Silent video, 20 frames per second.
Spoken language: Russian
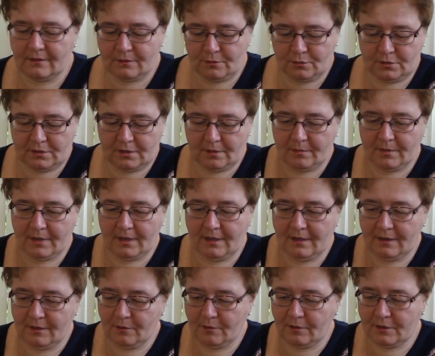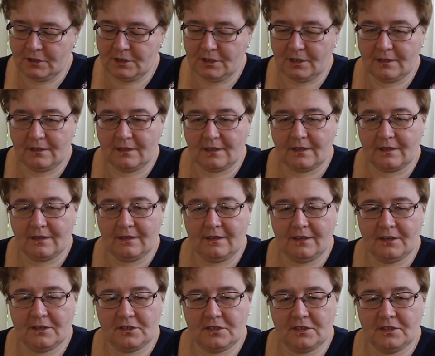Друзья мои, ну вообще так
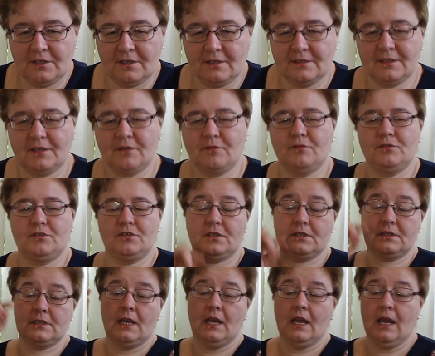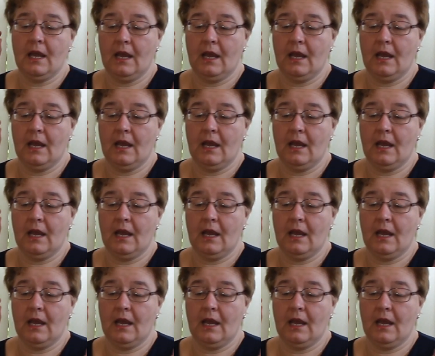неожиданно закончилось.